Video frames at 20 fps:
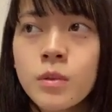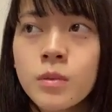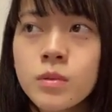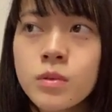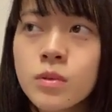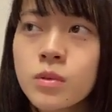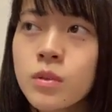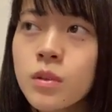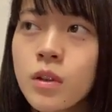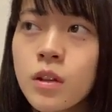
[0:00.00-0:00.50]

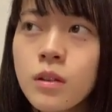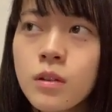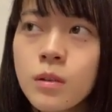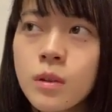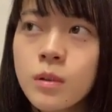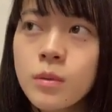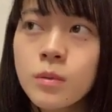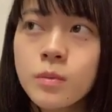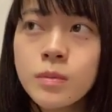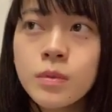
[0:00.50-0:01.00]
そっからは
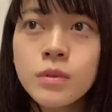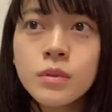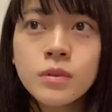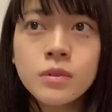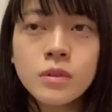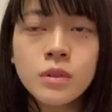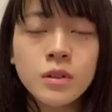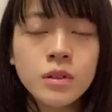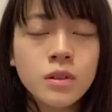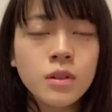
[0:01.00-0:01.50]
でも
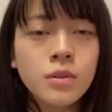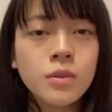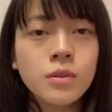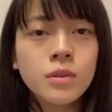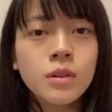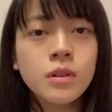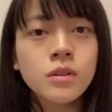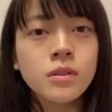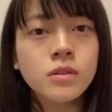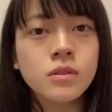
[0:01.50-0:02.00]
プールでしか
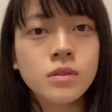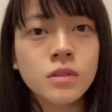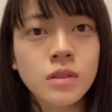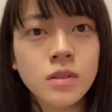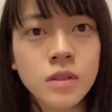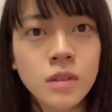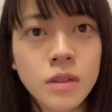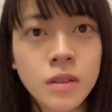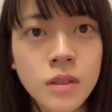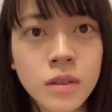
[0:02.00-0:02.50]
泳がなくなっ
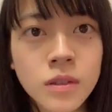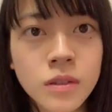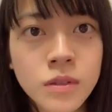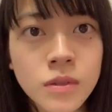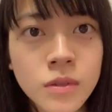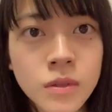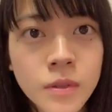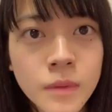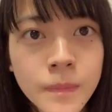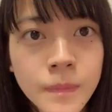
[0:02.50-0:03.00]
た気がす
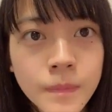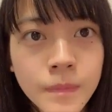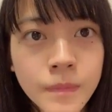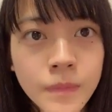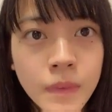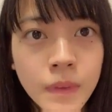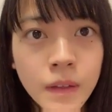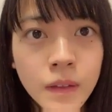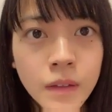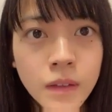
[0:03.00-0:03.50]
る。
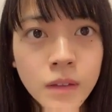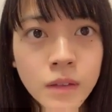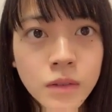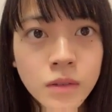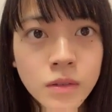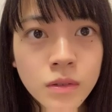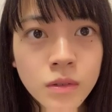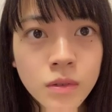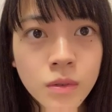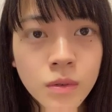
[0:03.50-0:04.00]

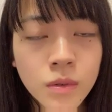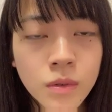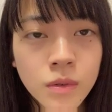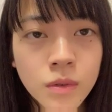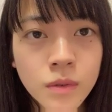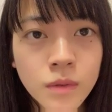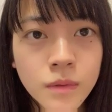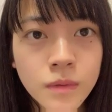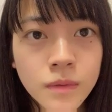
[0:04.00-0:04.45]
そう、